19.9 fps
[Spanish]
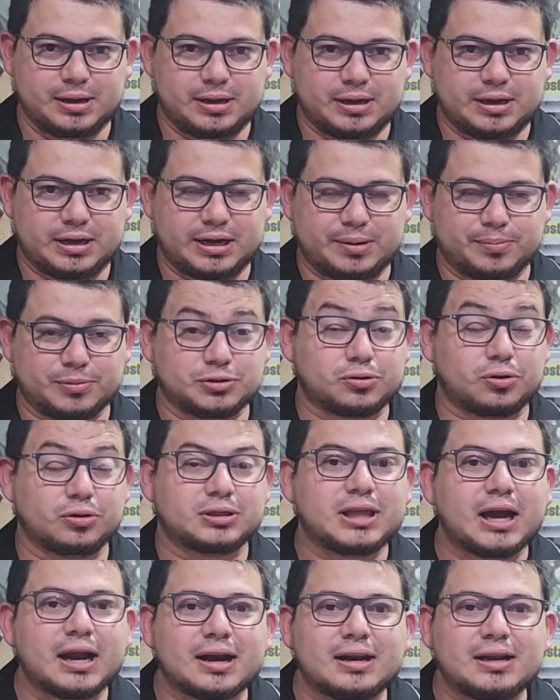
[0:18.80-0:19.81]
Queremos
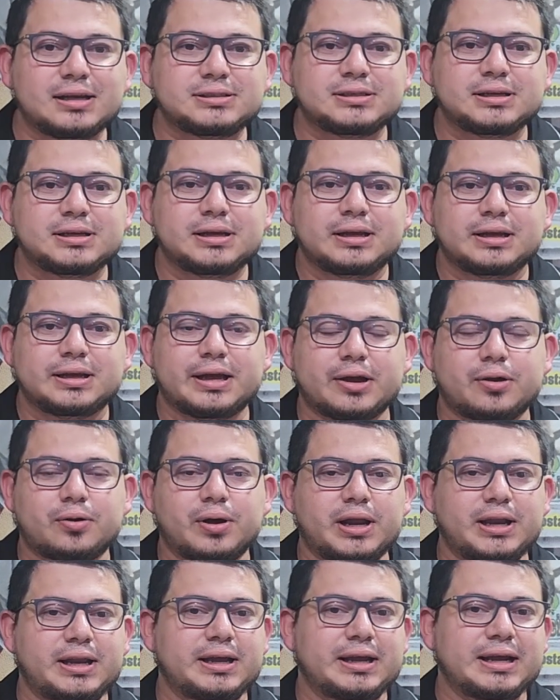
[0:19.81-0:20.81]
contarles que
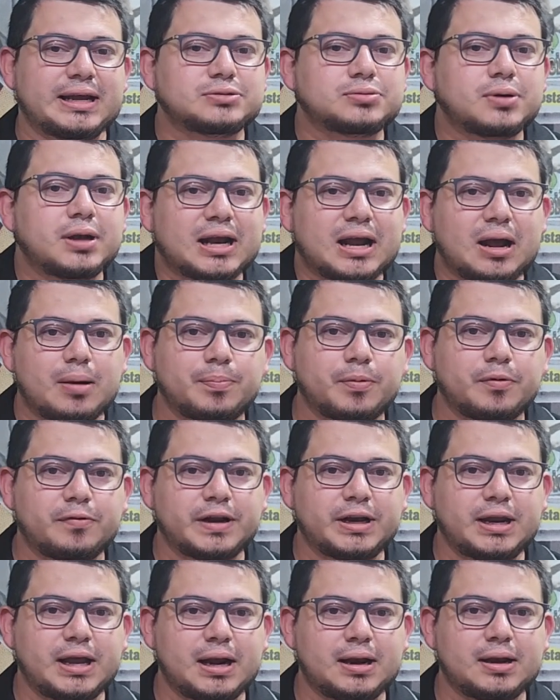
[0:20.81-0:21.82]
con el ingreso al campo
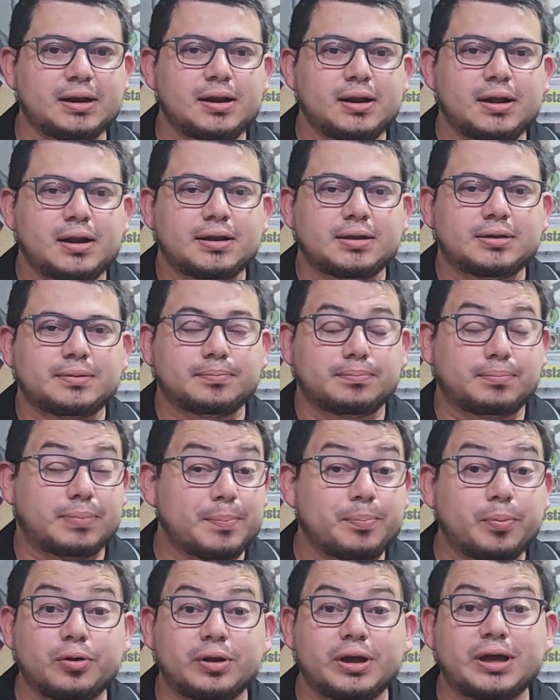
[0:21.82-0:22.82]
ferial va
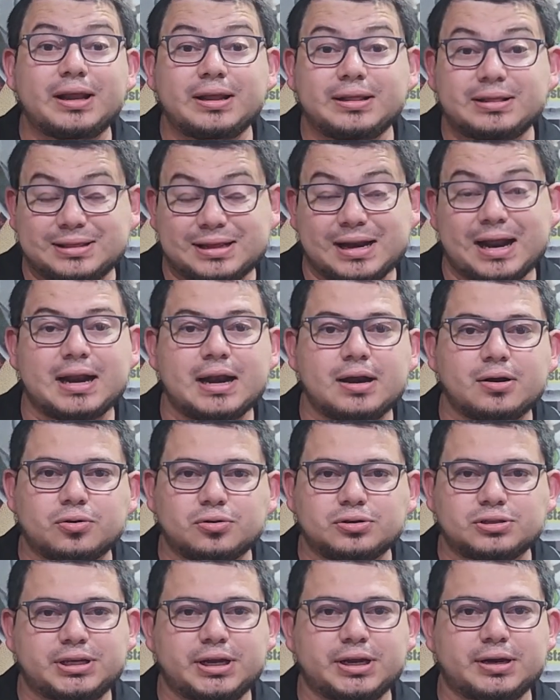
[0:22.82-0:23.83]
a poder entrar al
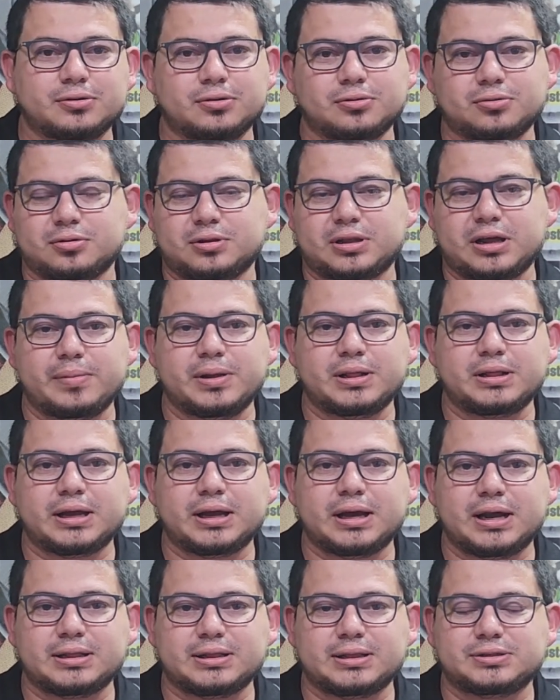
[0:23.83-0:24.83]
concierto totalmente
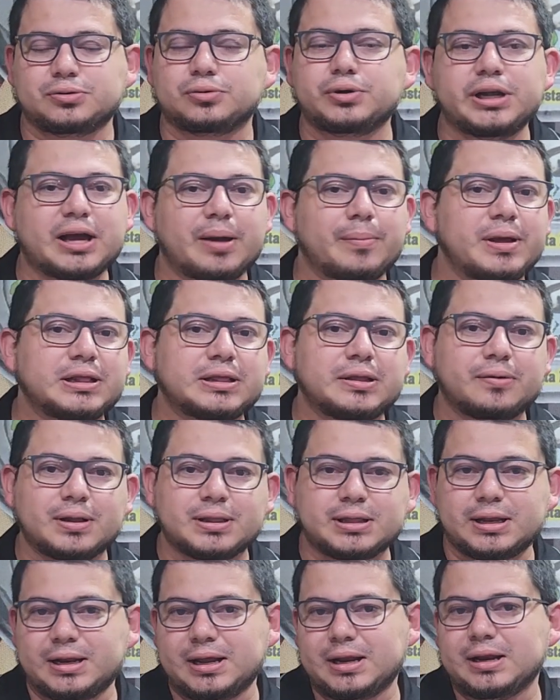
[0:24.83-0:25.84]
gratis. Únicamente va
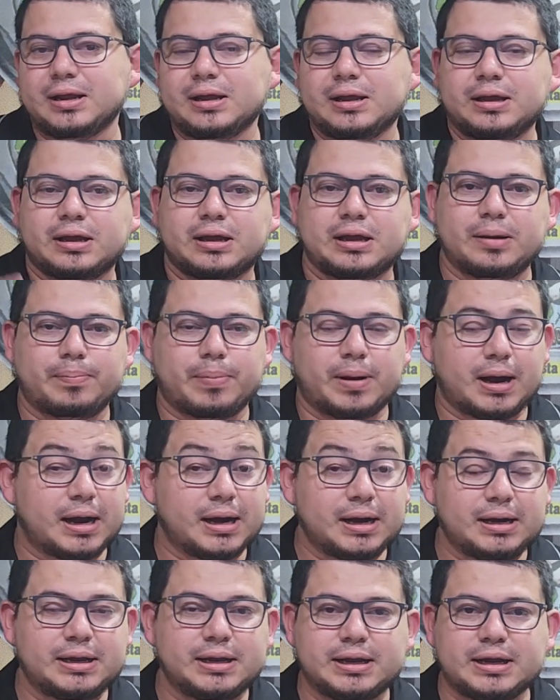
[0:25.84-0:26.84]
a tener que
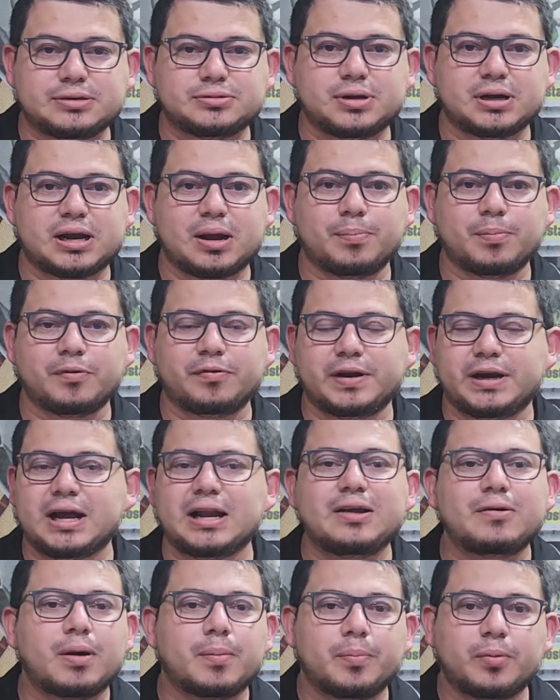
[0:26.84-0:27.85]
pagar el ingreso al campo
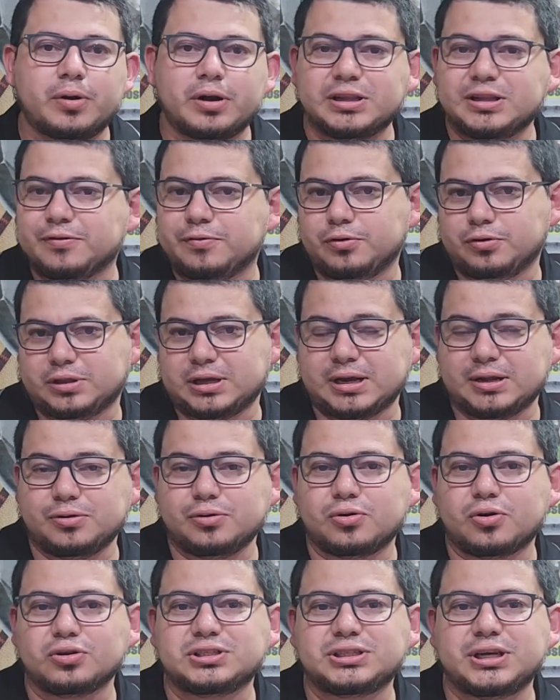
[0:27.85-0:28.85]
ferial y va a poder disfrutar de
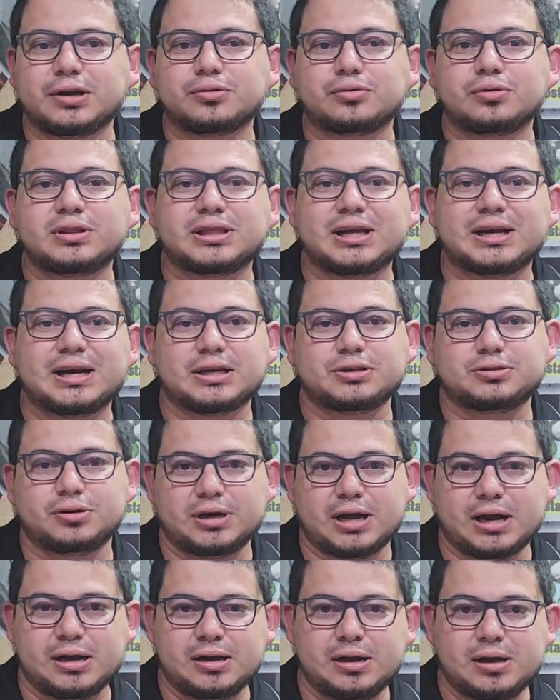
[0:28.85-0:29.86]
un concierto
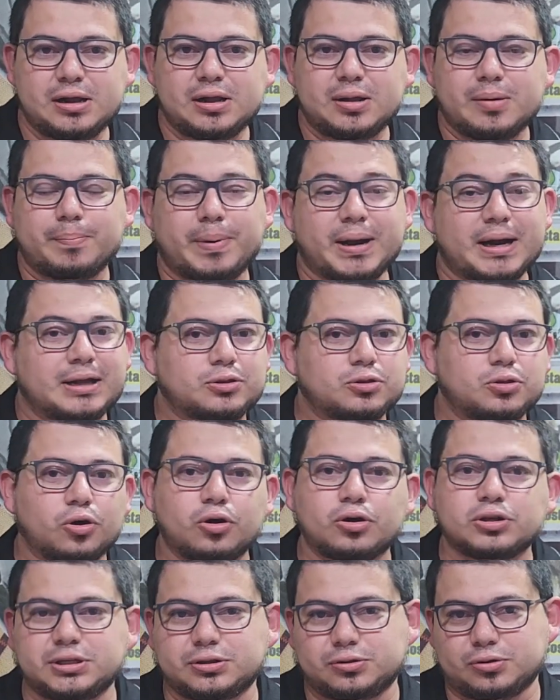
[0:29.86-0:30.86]
internacional para
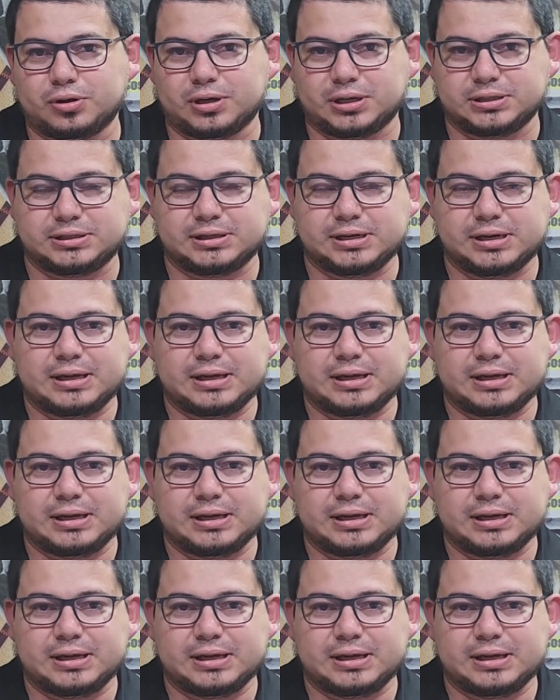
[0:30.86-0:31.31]
todos y todas.